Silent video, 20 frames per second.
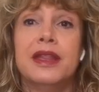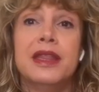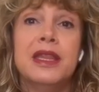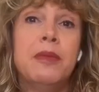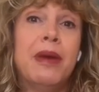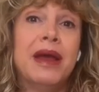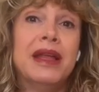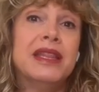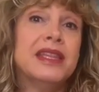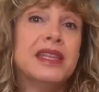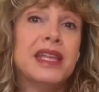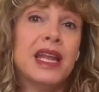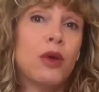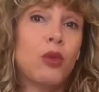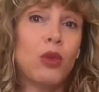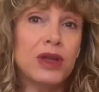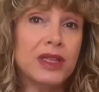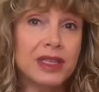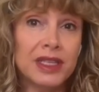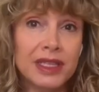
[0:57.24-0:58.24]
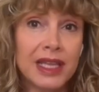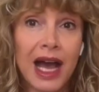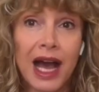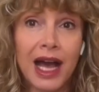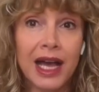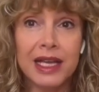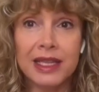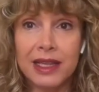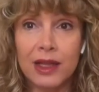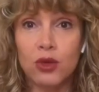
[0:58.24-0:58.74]
Dipende dalla
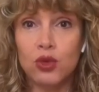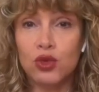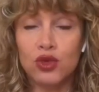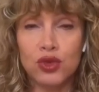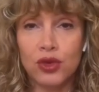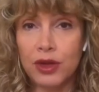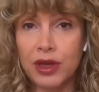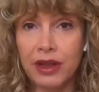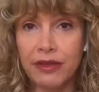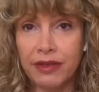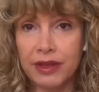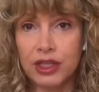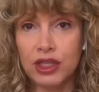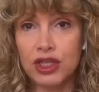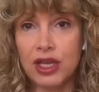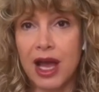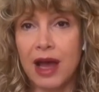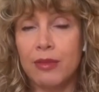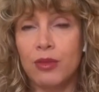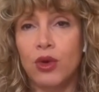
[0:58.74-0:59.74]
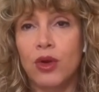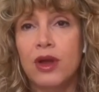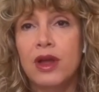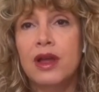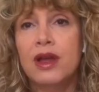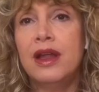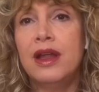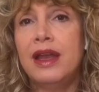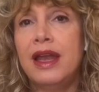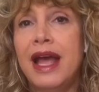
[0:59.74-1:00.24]
quantità e dall'uso che ne facciamo.
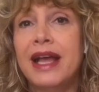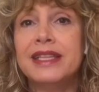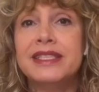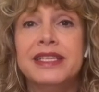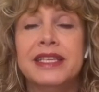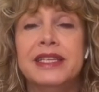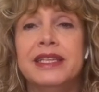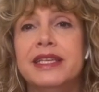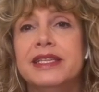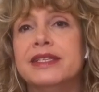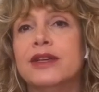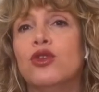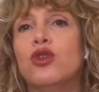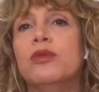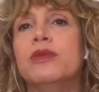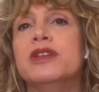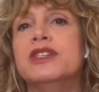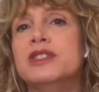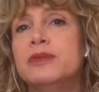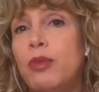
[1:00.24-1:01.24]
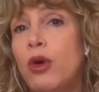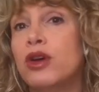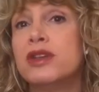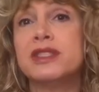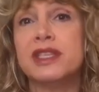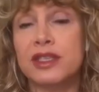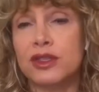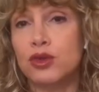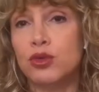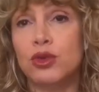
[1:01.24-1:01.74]
L'ansia intesa come
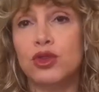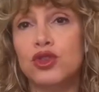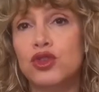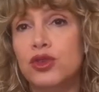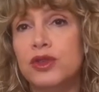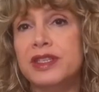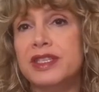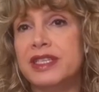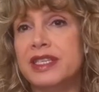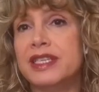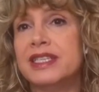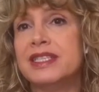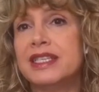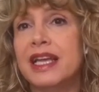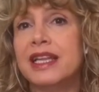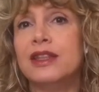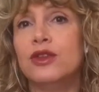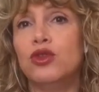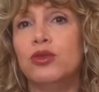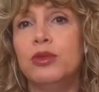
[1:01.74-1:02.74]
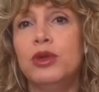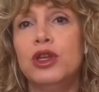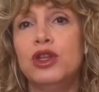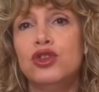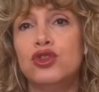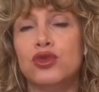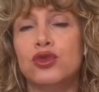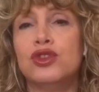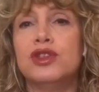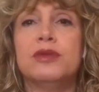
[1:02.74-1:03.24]
risposta a situazioni stressanti o
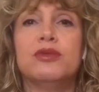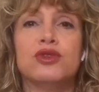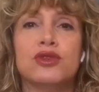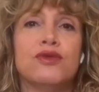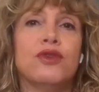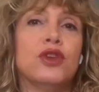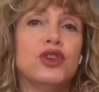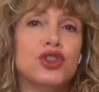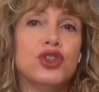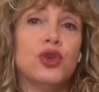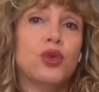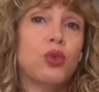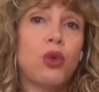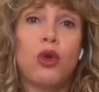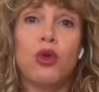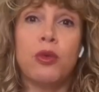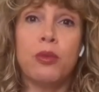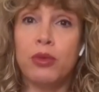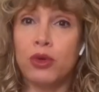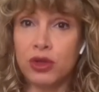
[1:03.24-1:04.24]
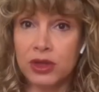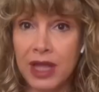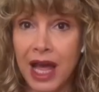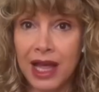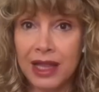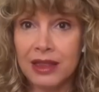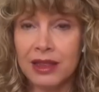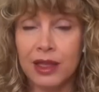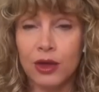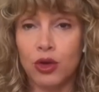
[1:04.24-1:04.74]
minacciose può svolgere un ruolo
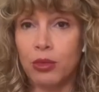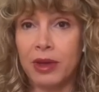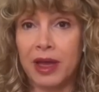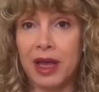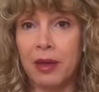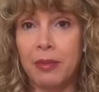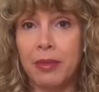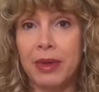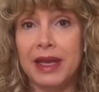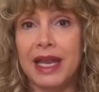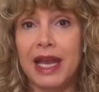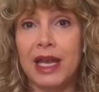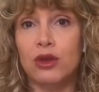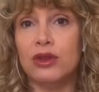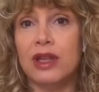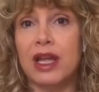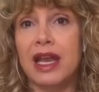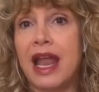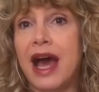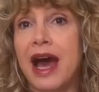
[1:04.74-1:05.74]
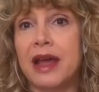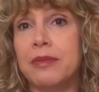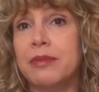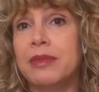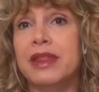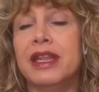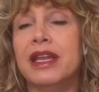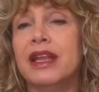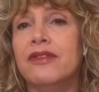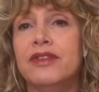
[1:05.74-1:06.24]
importante come campanello
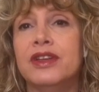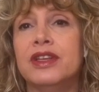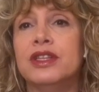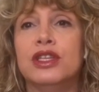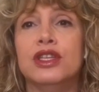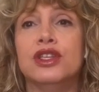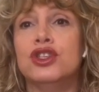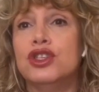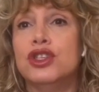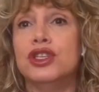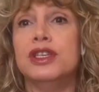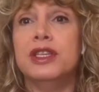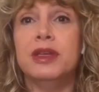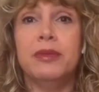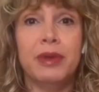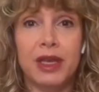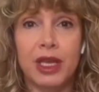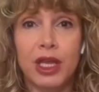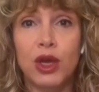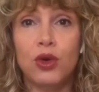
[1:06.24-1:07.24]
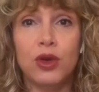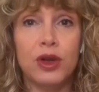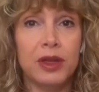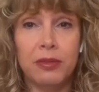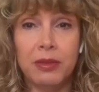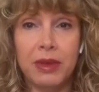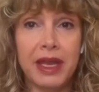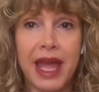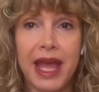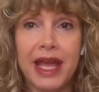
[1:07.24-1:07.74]
d'allarme nell'avvertirci di
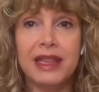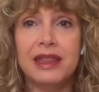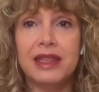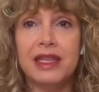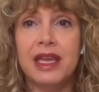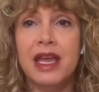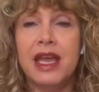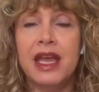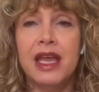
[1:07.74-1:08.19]
pericoli imminenti